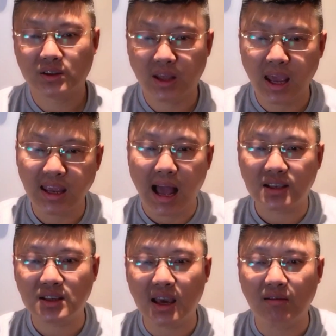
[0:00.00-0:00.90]
天
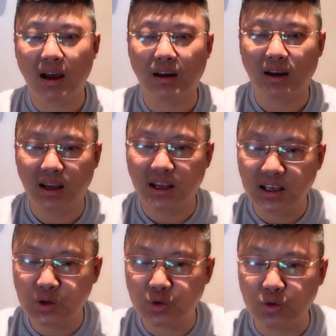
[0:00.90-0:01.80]
涯千万里，
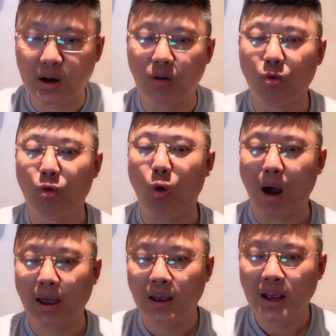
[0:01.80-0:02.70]
一去更无
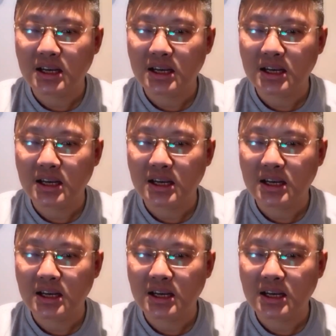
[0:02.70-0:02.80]
还。